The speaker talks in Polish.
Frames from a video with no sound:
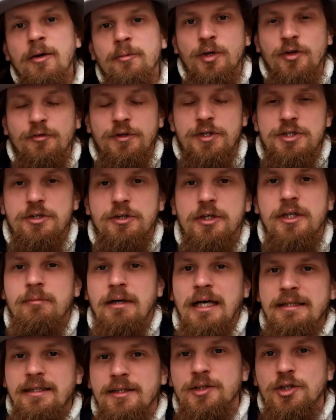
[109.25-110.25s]
profesorem
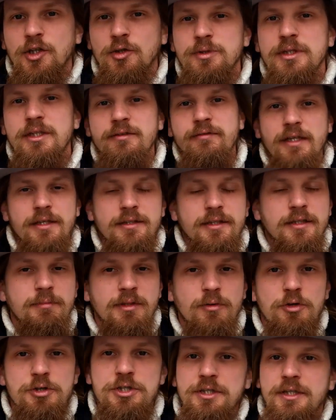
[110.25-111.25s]
anatomii i wielkim
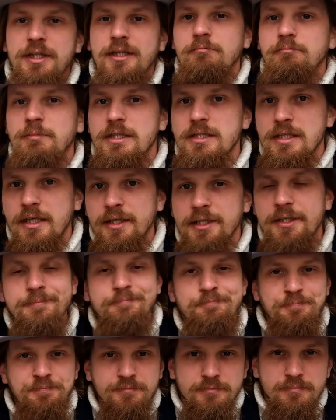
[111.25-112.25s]
miłośnikiem
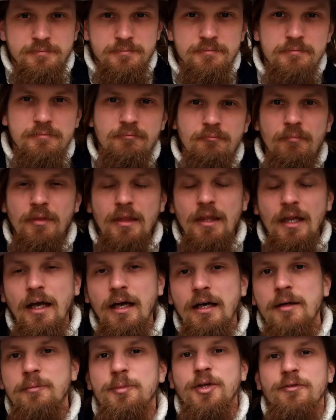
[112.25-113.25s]
mizerii,
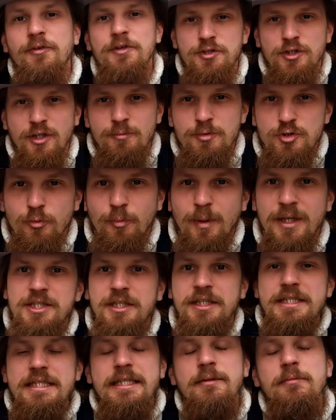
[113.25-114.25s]
profesorem
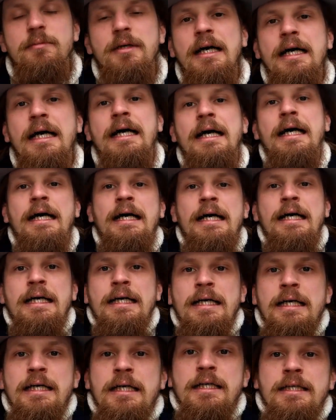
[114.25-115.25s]
Szczupaczyńskim.
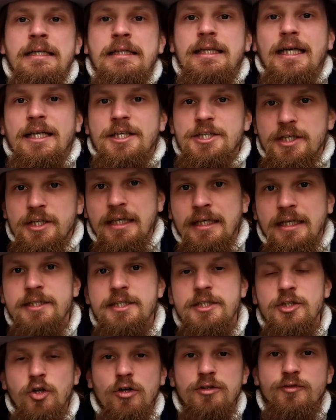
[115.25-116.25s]
Także
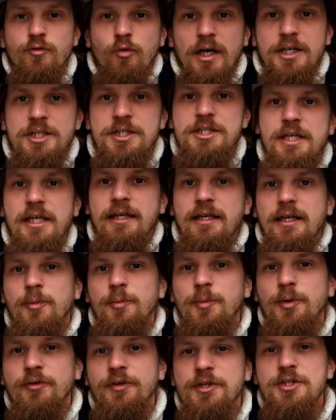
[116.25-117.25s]
stąd właśnie
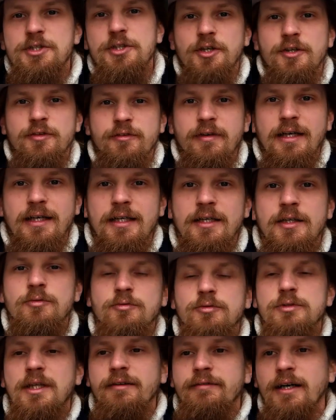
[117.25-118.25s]
profesorowa
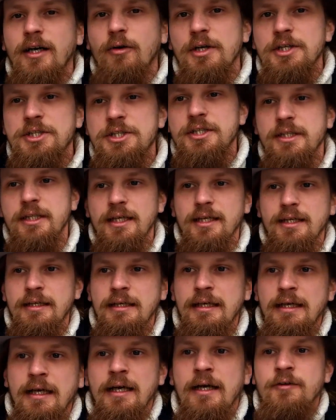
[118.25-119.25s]
udawała się
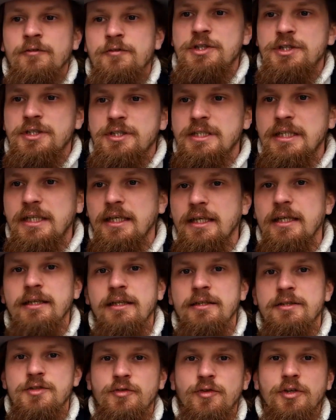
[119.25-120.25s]
na wszystkie
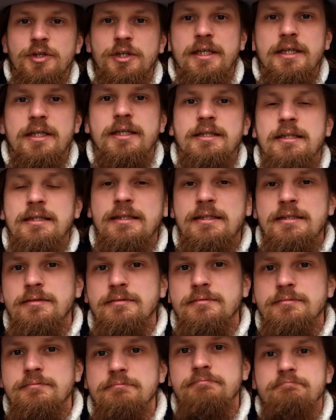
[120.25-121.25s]
swoje
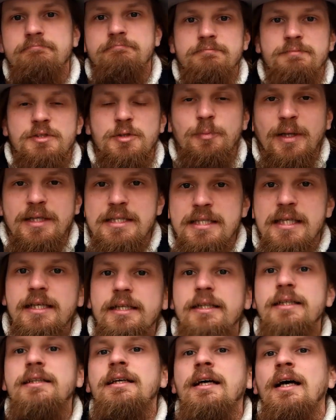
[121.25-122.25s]

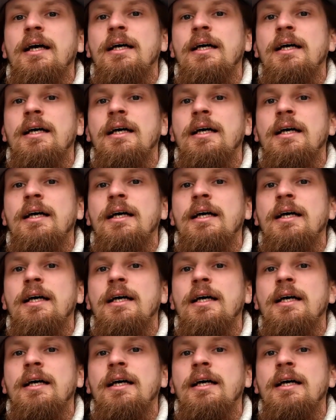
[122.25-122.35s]
spacery,